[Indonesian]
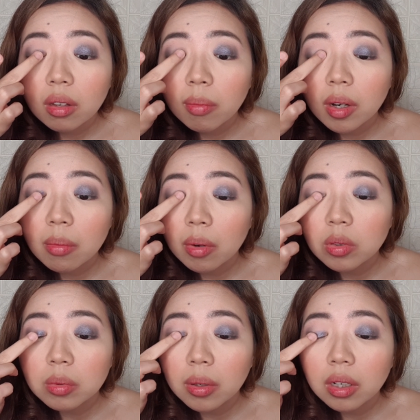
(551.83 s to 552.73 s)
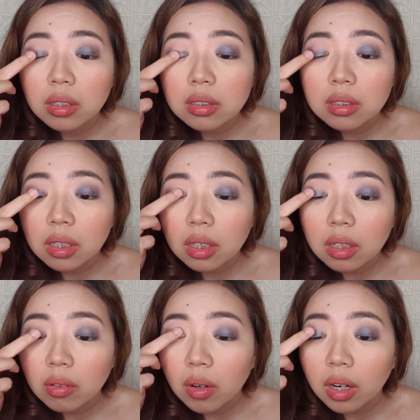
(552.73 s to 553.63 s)
tapi ini bagus banget sih
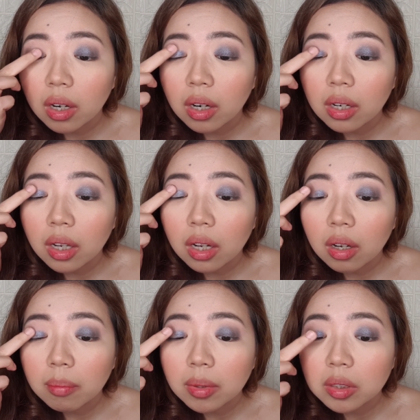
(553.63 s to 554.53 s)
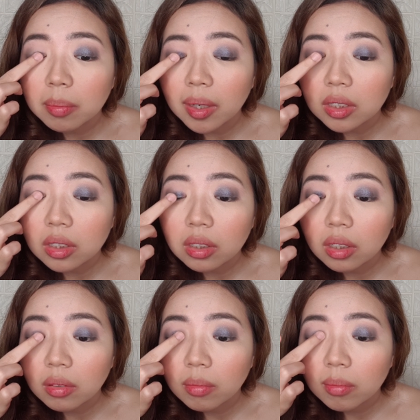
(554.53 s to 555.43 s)
warna yang peach
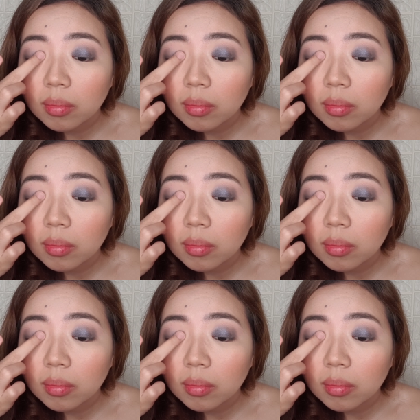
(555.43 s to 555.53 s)
passionnya